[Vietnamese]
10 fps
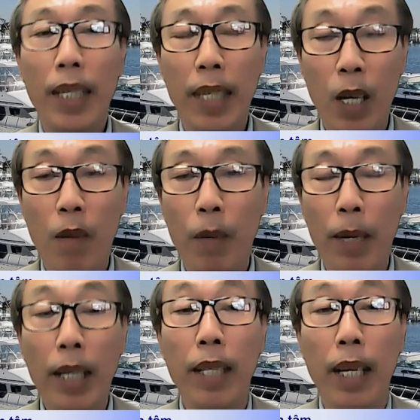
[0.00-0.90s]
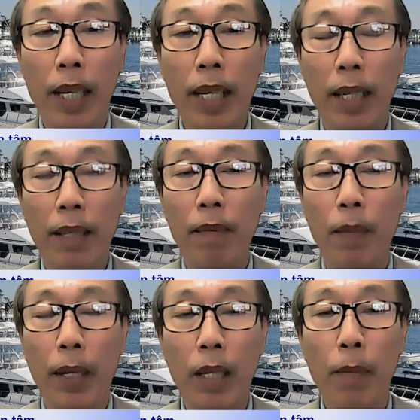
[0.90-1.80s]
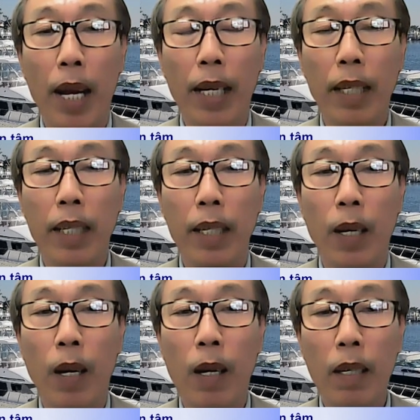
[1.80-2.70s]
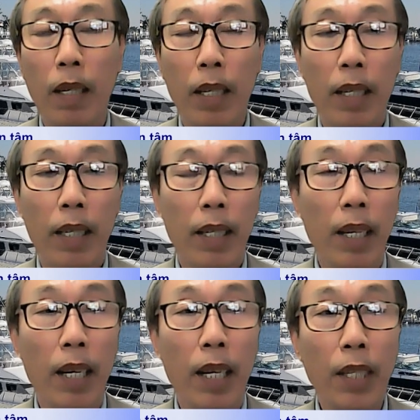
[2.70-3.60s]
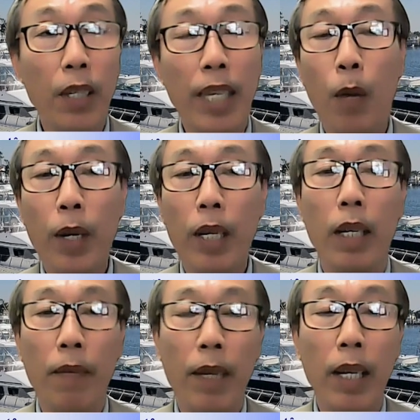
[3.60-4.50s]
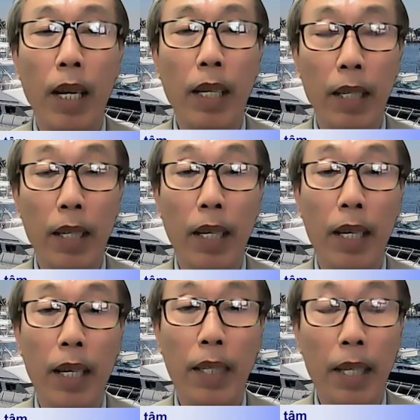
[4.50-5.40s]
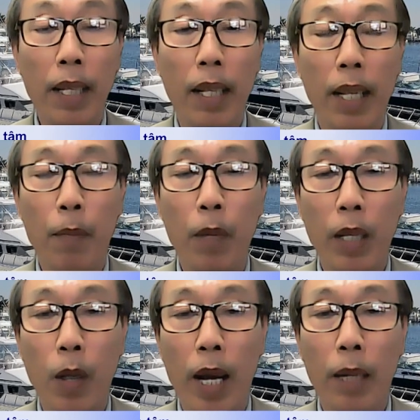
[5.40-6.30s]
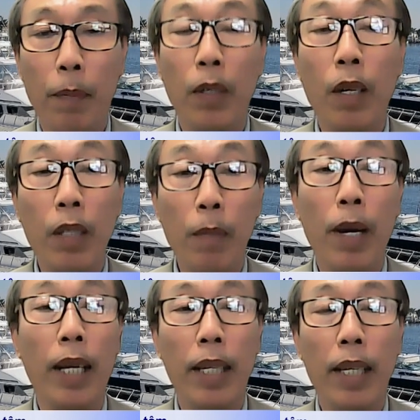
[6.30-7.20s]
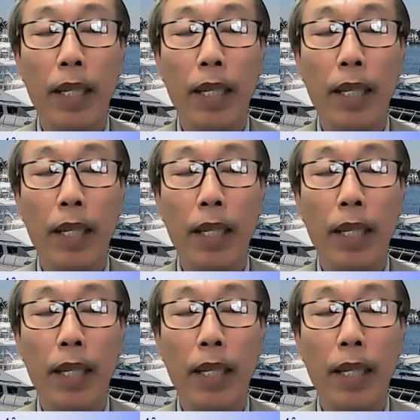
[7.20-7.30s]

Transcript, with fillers: chứ còn về mặt kinh tế đó, về mặt thương mại đó thì nó uh, chưa giải quyết được cái vấn đề uh, chính là một cái thỏa hiệp tự do thương mại